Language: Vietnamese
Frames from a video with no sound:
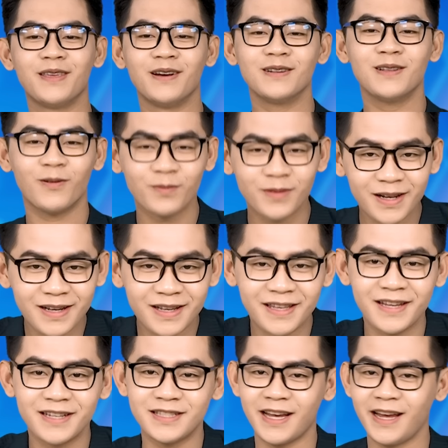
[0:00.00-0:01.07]
những thông tin
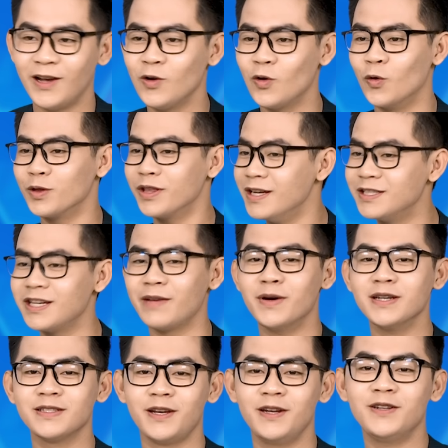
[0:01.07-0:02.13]
chia sẻ của tiến sĩ
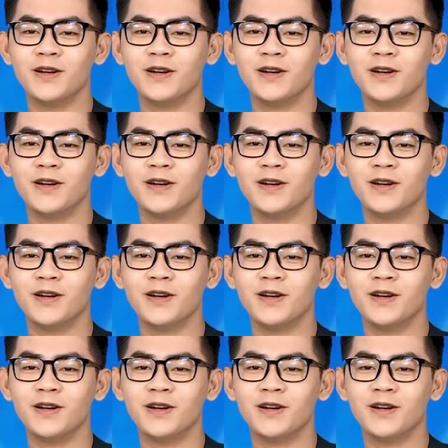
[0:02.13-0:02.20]
bác sĩ